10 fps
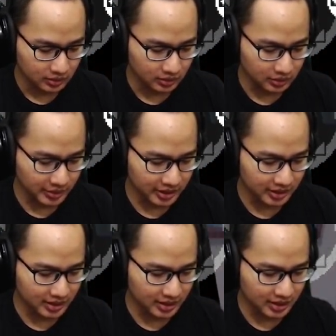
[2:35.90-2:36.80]
Oh my
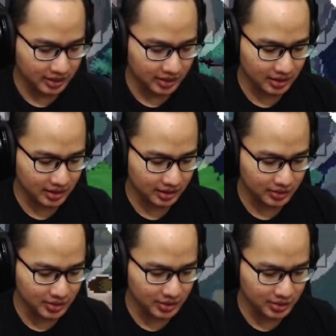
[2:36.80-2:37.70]
god.
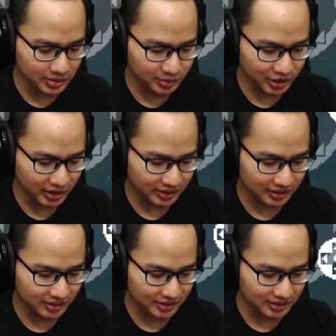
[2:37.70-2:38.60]
Uh, buset.
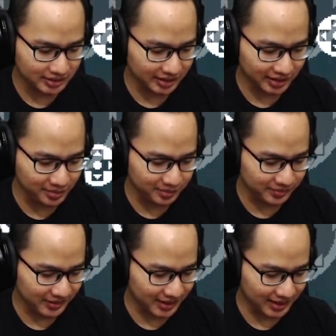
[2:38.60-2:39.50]
Serem.
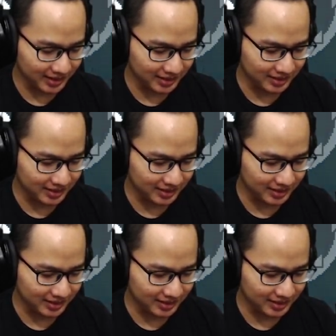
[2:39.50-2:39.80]
Ya. Yeah.